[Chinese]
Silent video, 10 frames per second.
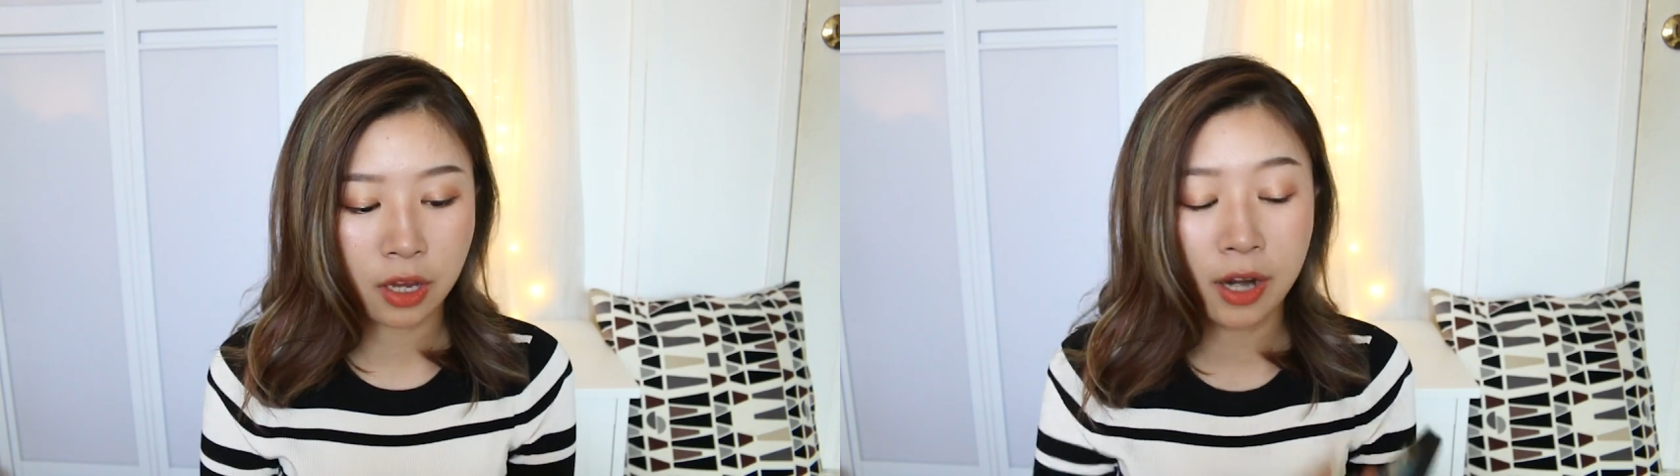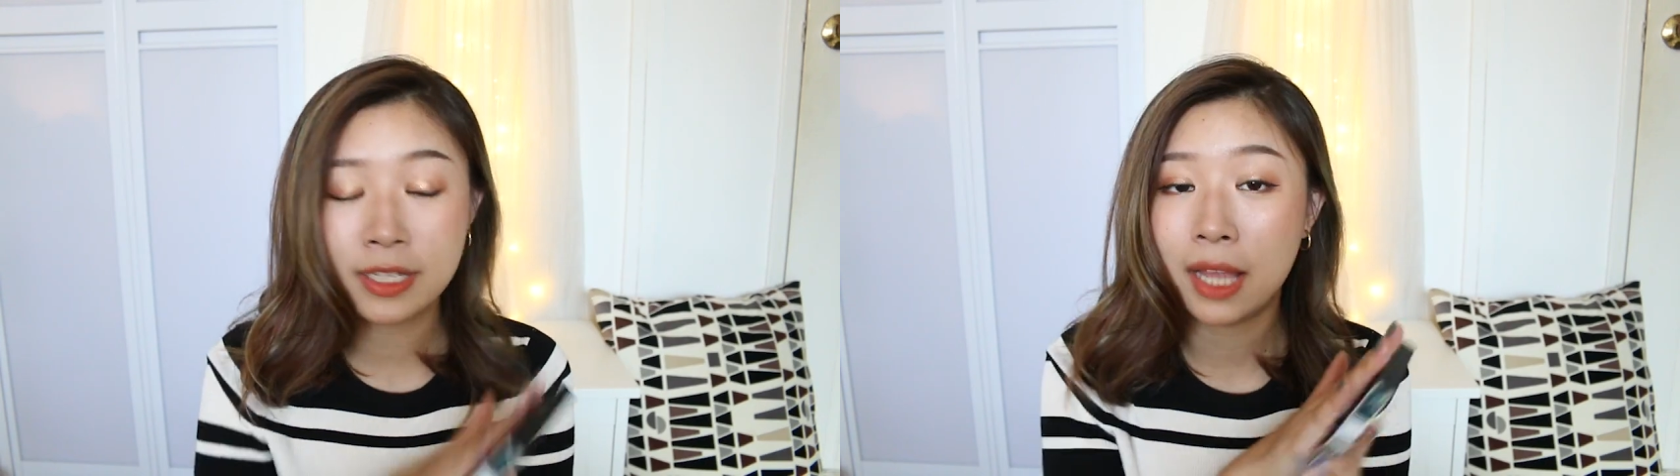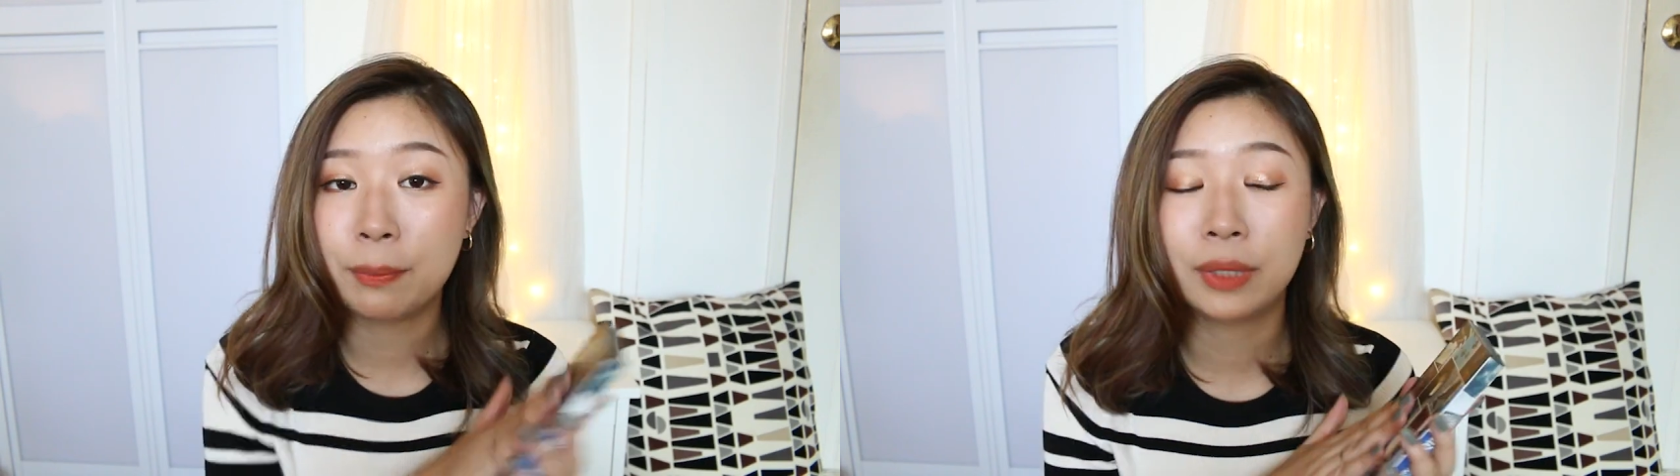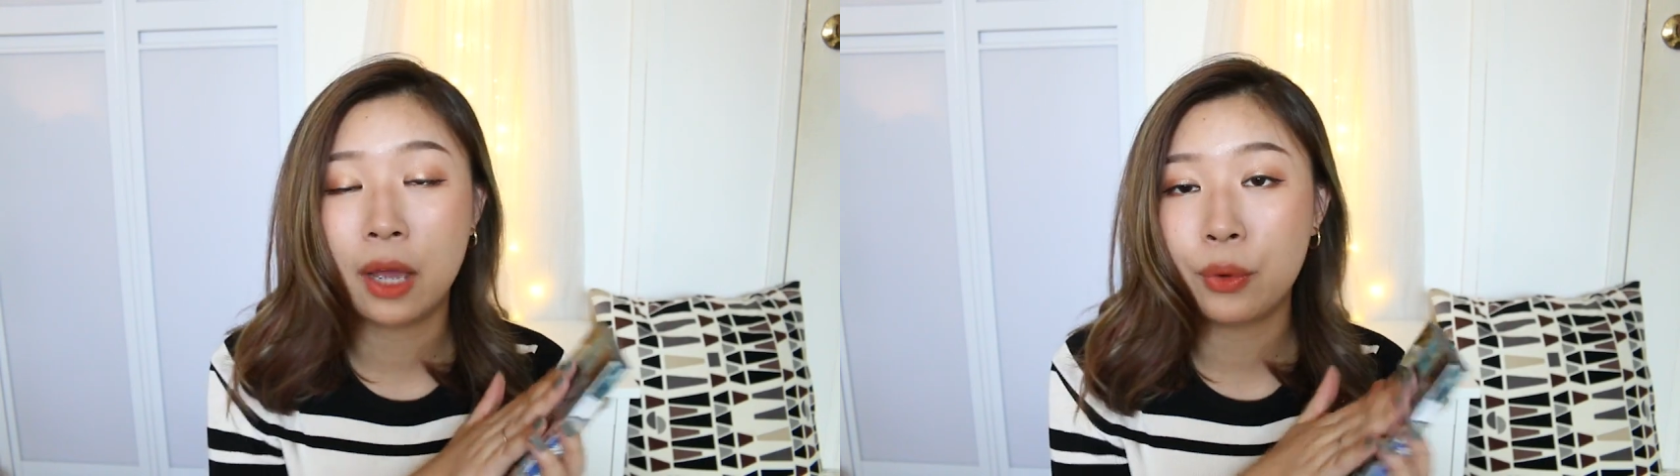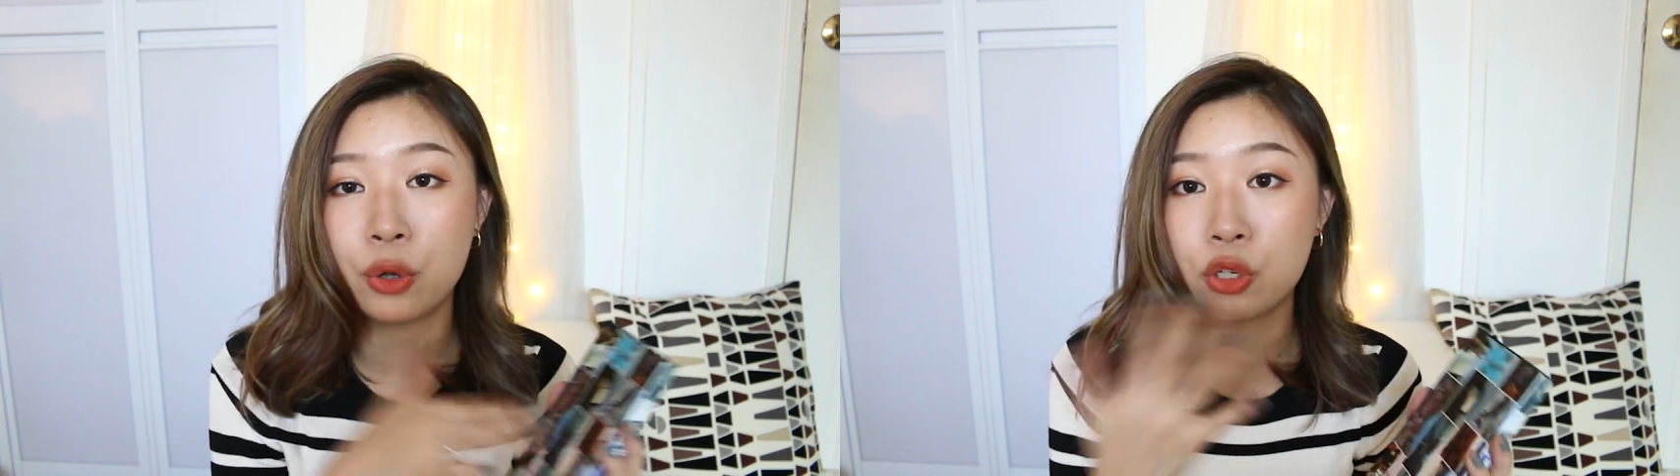而且它不
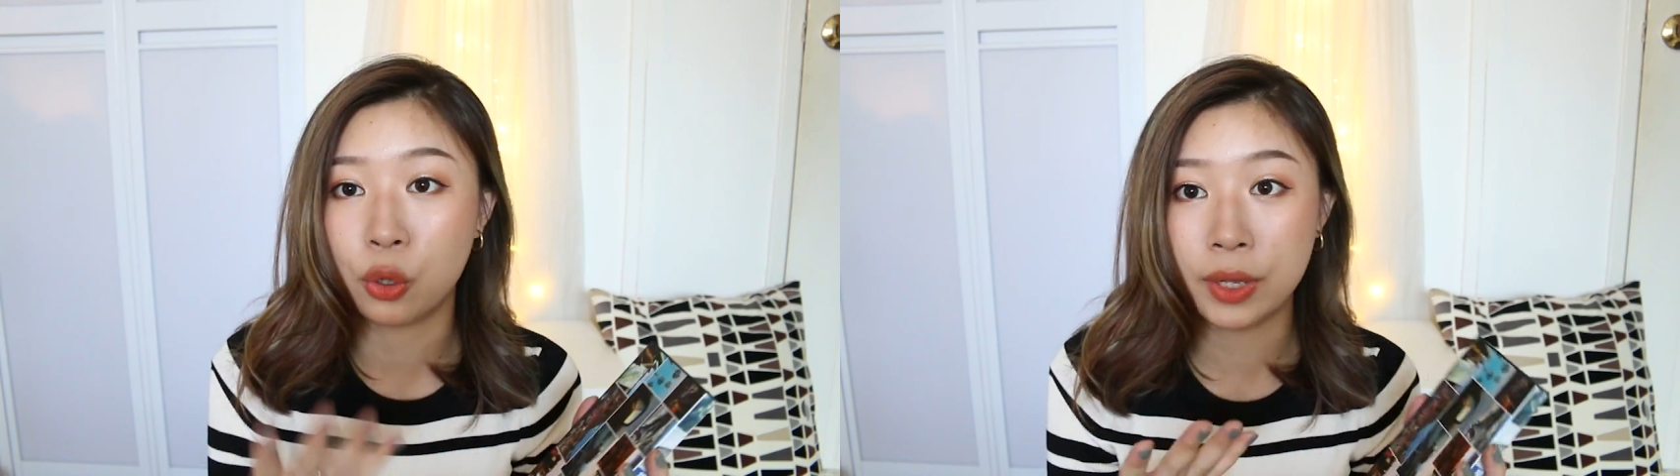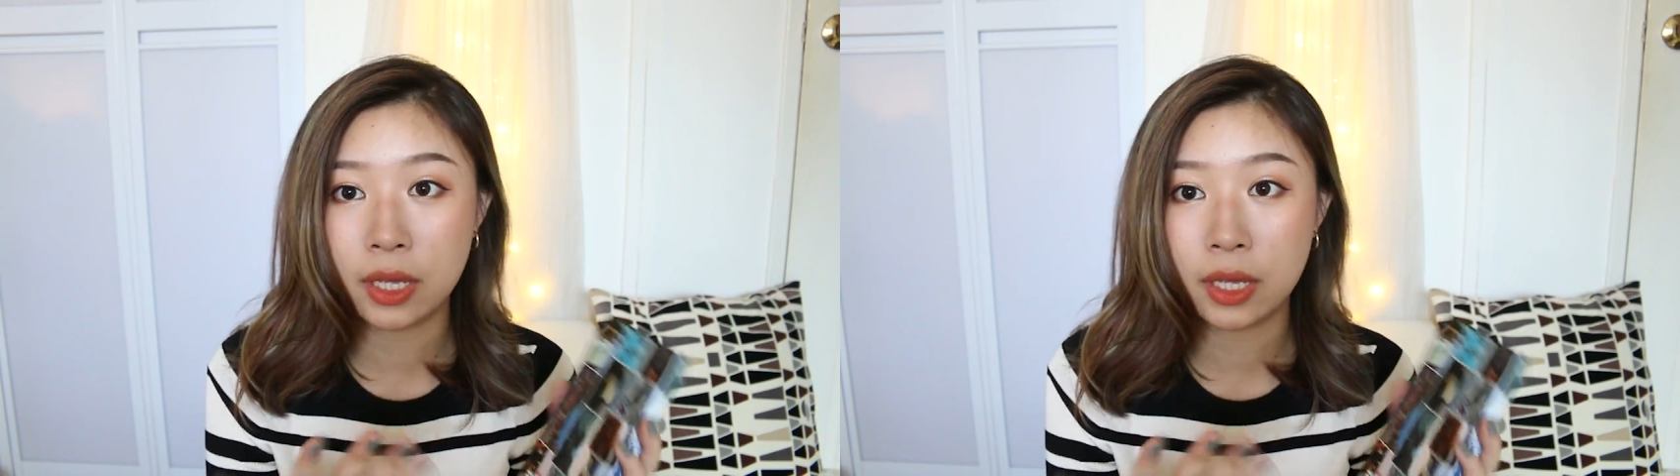太会有手